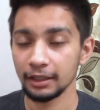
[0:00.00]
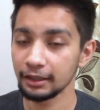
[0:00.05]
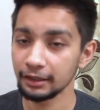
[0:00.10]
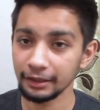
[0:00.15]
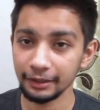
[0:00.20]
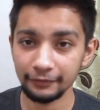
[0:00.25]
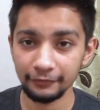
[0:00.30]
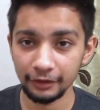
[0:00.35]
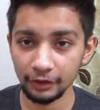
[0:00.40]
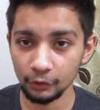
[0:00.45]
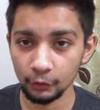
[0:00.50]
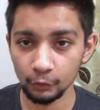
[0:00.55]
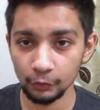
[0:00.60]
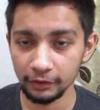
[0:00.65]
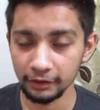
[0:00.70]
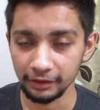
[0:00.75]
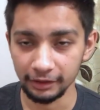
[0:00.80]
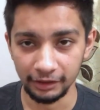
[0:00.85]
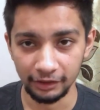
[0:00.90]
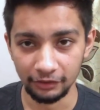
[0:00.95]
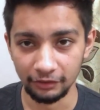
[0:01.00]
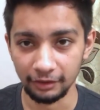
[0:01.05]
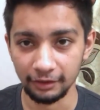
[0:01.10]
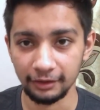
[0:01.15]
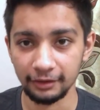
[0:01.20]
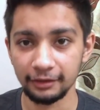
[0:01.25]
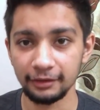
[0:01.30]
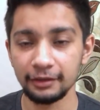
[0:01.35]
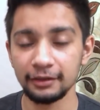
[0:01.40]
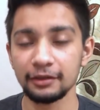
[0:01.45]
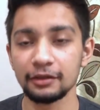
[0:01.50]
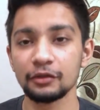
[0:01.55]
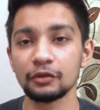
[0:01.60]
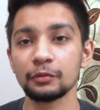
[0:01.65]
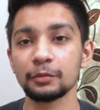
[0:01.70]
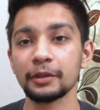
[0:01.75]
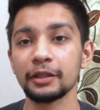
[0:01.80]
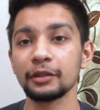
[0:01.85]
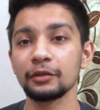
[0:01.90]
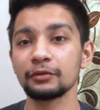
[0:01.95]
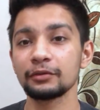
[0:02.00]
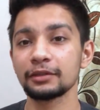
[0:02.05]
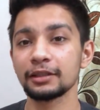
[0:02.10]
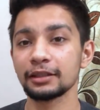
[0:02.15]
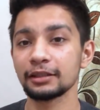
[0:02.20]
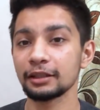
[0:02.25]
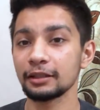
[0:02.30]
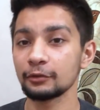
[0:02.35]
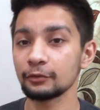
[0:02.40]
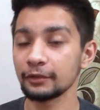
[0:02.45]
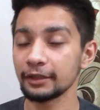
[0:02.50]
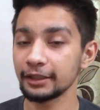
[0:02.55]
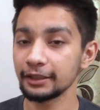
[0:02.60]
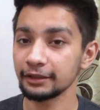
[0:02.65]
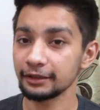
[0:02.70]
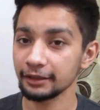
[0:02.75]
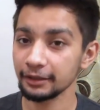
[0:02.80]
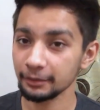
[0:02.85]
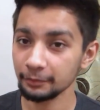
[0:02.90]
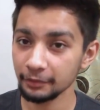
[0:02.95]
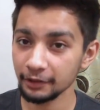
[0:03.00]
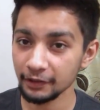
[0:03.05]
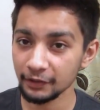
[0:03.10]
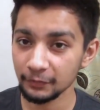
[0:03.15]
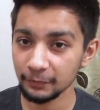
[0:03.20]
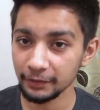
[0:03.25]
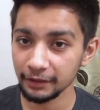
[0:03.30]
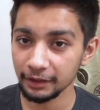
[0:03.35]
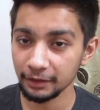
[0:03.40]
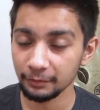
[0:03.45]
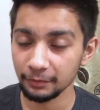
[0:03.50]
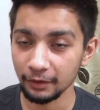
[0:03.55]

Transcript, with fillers: लिक्विड कूल्ड इंजन है जो प्रोड्यूस करता है 23 bhp की